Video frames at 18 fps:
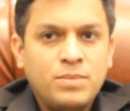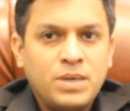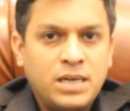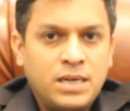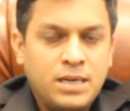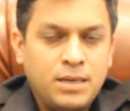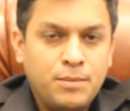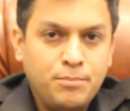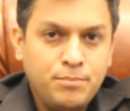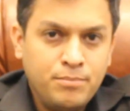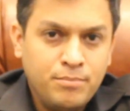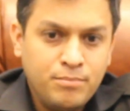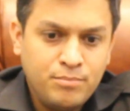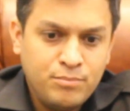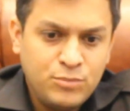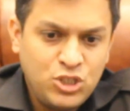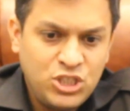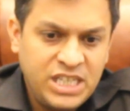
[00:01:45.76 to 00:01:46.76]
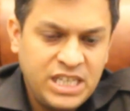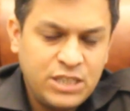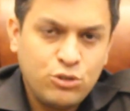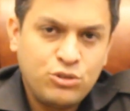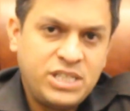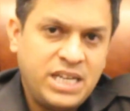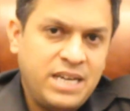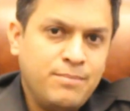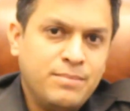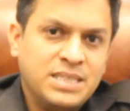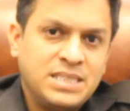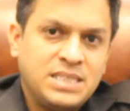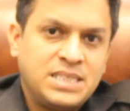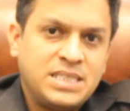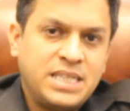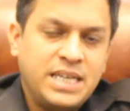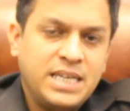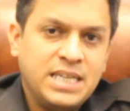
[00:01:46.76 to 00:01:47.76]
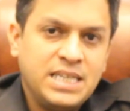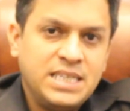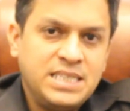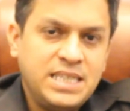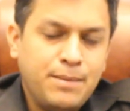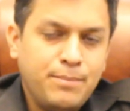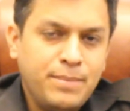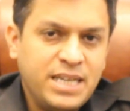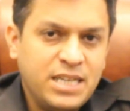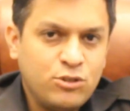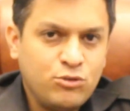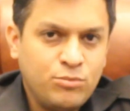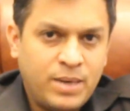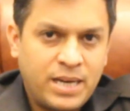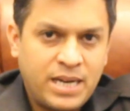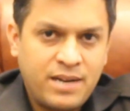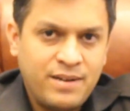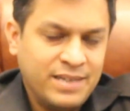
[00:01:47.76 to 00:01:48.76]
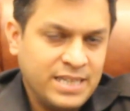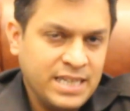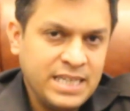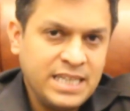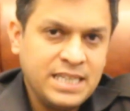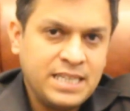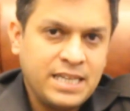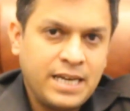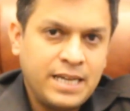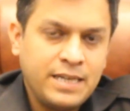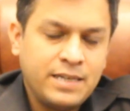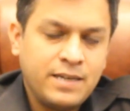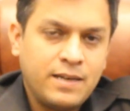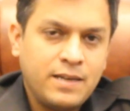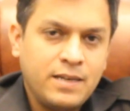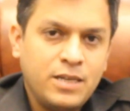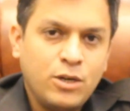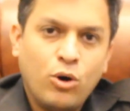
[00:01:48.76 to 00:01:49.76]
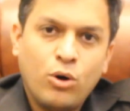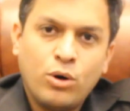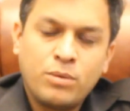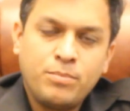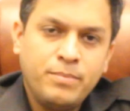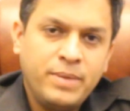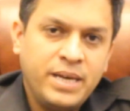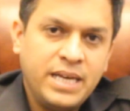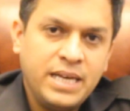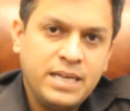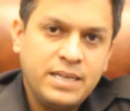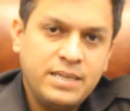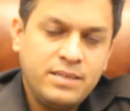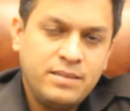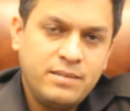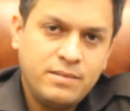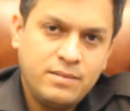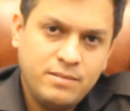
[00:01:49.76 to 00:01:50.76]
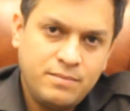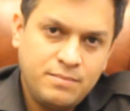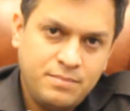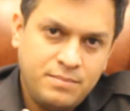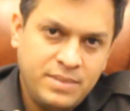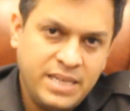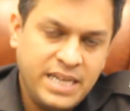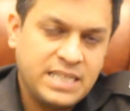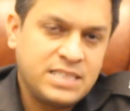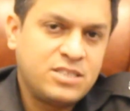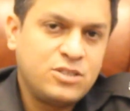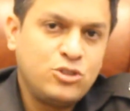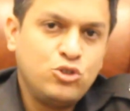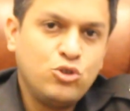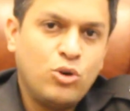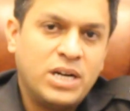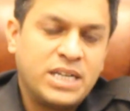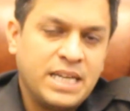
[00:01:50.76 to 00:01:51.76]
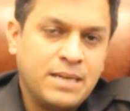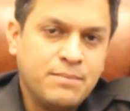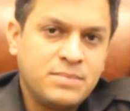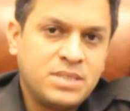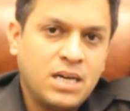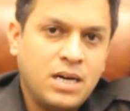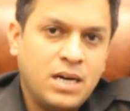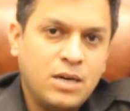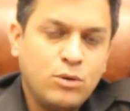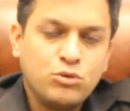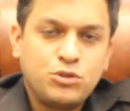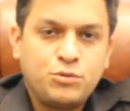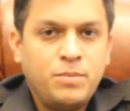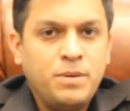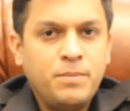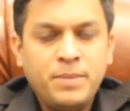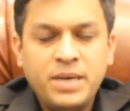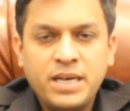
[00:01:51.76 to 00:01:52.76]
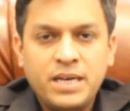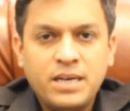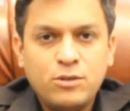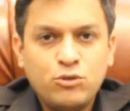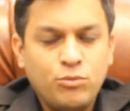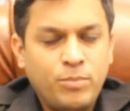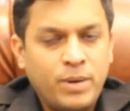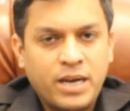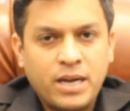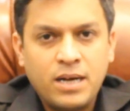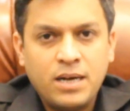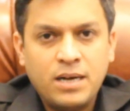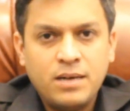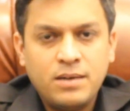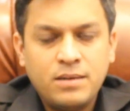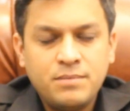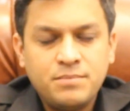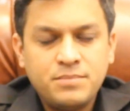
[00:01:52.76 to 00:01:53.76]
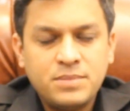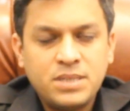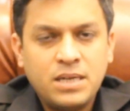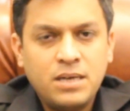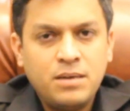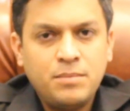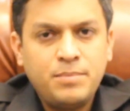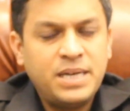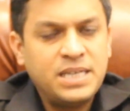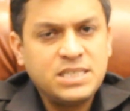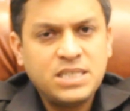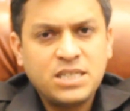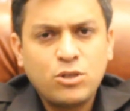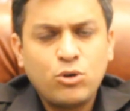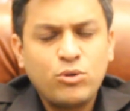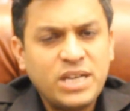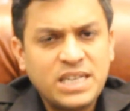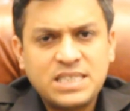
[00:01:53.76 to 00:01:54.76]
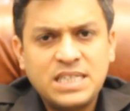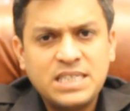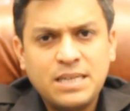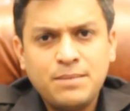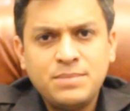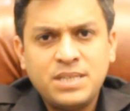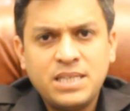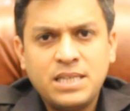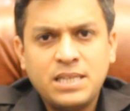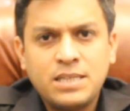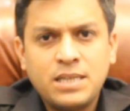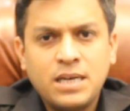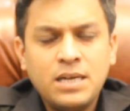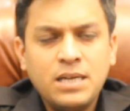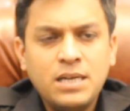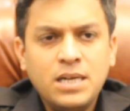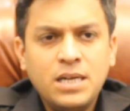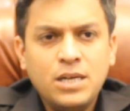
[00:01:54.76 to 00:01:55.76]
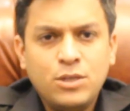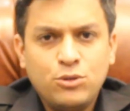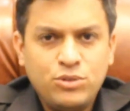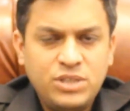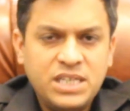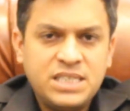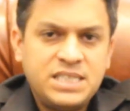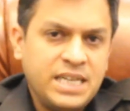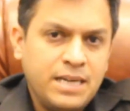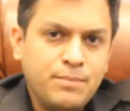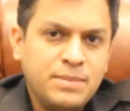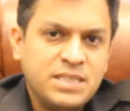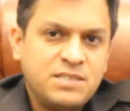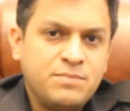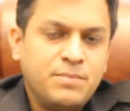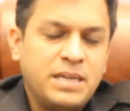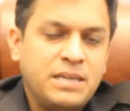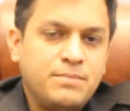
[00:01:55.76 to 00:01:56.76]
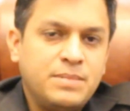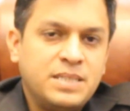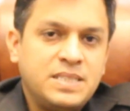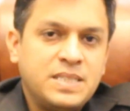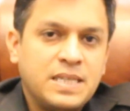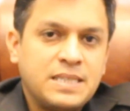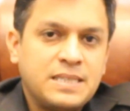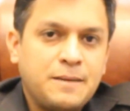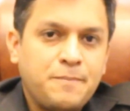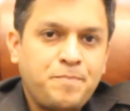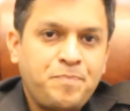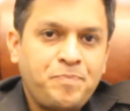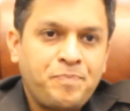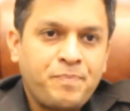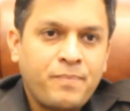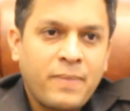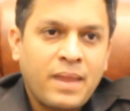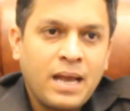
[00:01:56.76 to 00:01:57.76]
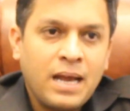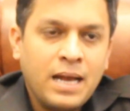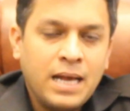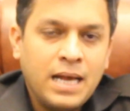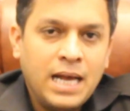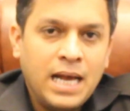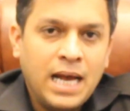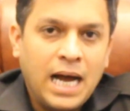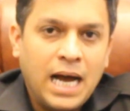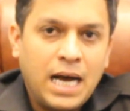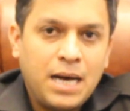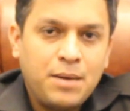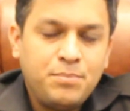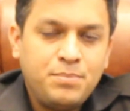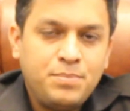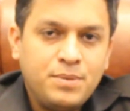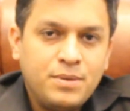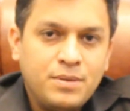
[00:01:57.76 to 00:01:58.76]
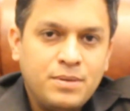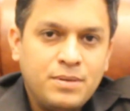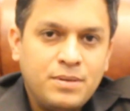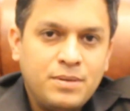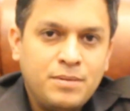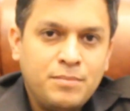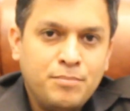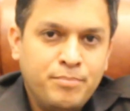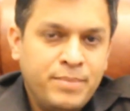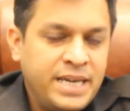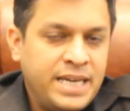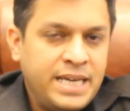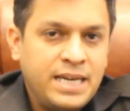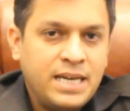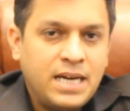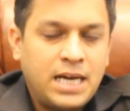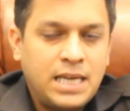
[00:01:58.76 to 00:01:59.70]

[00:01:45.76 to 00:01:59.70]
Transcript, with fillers: आ, ये जो छः मंथ्स थे ये मैंने दोबारा रिटर्न की तैयारी कर ली और मैं नेक्स्ट जो अटैम्प्ट था उसमें मैं दोबारा बैठ जाता और नेक्स्ट अटैम्प्ट दे देता तो ये छः मंथ्स मेरे बच जाते अब मैं